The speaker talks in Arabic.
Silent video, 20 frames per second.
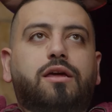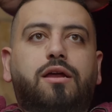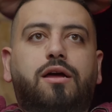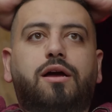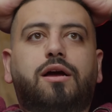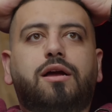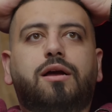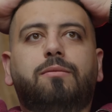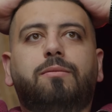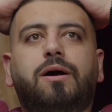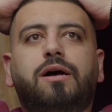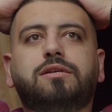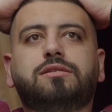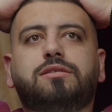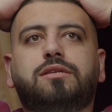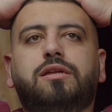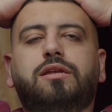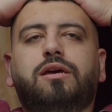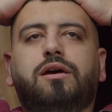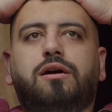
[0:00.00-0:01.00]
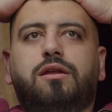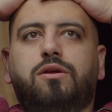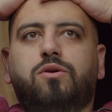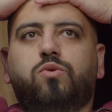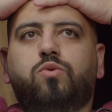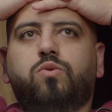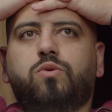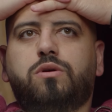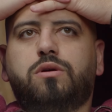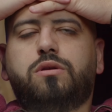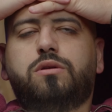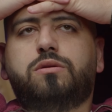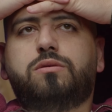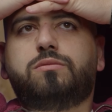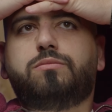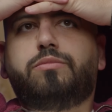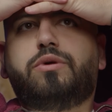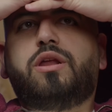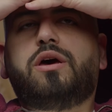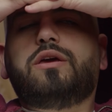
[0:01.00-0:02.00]
حاجه بحثت عليها على جوجل
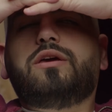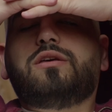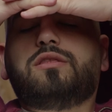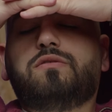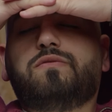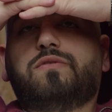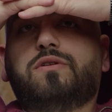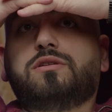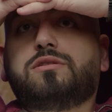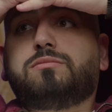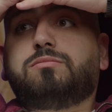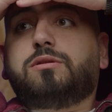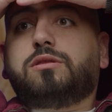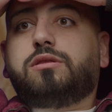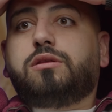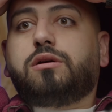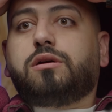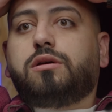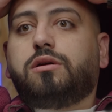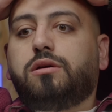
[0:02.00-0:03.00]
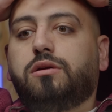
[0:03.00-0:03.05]
من اي ديفايس بدك